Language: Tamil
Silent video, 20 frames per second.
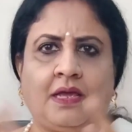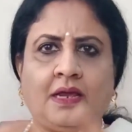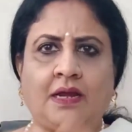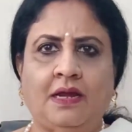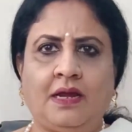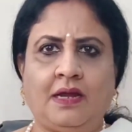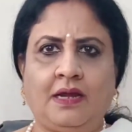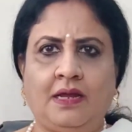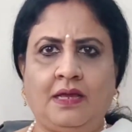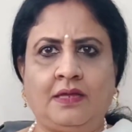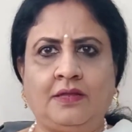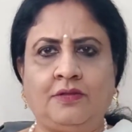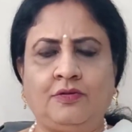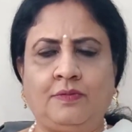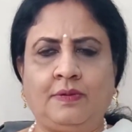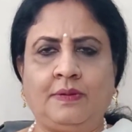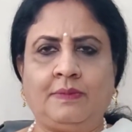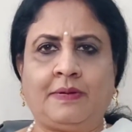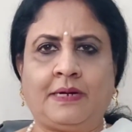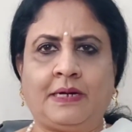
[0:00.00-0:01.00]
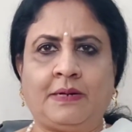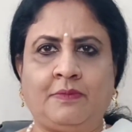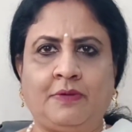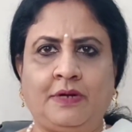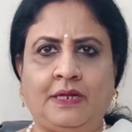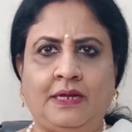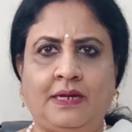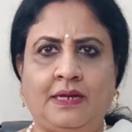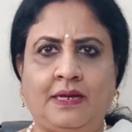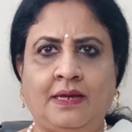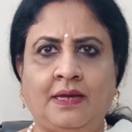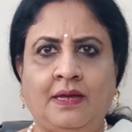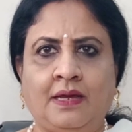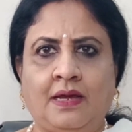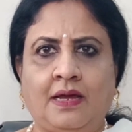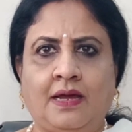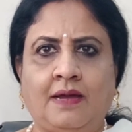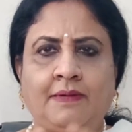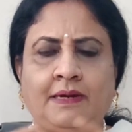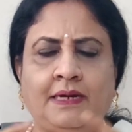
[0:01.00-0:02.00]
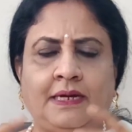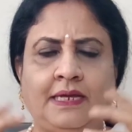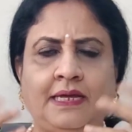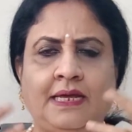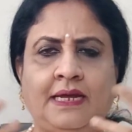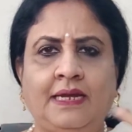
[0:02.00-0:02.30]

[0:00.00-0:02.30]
எங்களால் எதுவுமே பண்ண முடியல அப்படின்னு